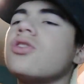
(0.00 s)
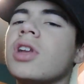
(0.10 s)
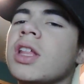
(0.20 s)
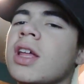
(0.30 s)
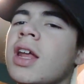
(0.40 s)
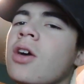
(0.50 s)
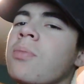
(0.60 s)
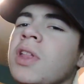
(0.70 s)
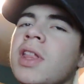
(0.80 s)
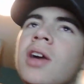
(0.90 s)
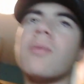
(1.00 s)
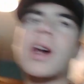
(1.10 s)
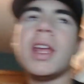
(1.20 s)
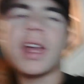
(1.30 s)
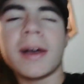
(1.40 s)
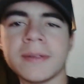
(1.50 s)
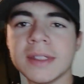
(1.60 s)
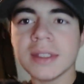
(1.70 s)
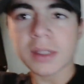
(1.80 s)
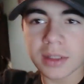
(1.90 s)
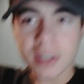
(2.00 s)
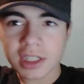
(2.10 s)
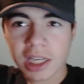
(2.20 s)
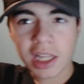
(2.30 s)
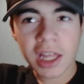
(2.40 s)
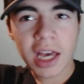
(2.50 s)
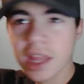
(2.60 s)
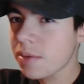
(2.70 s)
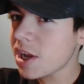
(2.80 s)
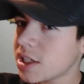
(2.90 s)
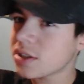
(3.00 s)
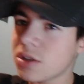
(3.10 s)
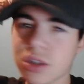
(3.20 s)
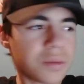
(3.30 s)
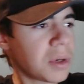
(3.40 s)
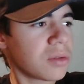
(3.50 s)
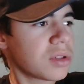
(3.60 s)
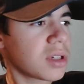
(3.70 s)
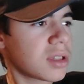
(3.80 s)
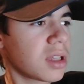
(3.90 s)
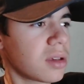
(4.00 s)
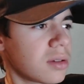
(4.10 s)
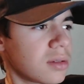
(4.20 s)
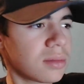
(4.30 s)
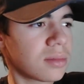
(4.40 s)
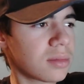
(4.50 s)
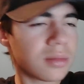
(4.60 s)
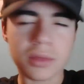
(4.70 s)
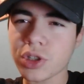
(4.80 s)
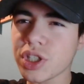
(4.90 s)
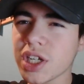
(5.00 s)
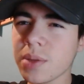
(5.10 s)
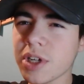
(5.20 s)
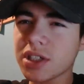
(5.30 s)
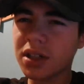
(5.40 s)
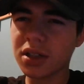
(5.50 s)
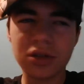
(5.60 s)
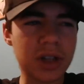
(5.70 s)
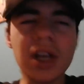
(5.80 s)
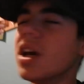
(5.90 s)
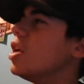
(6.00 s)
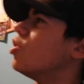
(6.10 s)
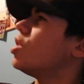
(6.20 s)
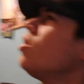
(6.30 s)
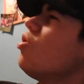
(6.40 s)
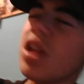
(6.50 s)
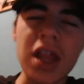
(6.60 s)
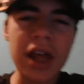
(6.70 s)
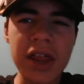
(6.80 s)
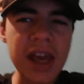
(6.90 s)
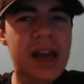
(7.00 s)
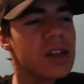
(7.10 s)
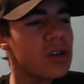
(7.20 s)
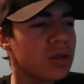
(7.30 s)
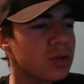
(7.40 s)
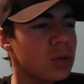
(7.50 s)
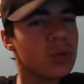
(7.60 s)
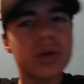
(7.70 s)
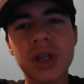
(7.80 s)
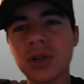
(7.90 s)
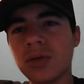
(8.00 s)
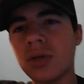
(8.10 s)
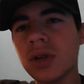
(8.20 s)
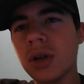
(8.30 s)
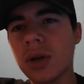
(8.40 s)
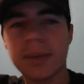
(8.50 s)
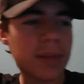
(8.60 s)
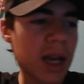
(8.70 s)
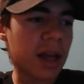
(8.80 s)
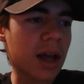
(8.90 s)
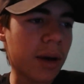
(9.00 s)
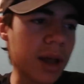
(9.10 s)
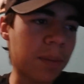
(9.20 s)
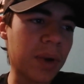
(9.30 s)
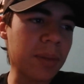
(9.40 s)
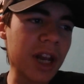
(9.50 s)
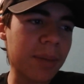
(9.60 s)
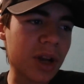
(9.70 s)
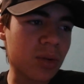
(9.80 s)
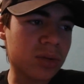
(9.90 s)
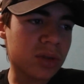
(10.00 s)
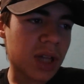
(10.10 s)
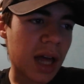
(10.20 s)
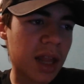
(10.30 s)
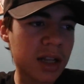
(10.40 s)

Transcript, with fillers: retarado, pendejo. Vale, ya. Eh, deja de hablar con los peluches, tío. No sé qué te pasa. Lo tengo desde hace años, tú, eso. Vale, a ver, primera pregunta del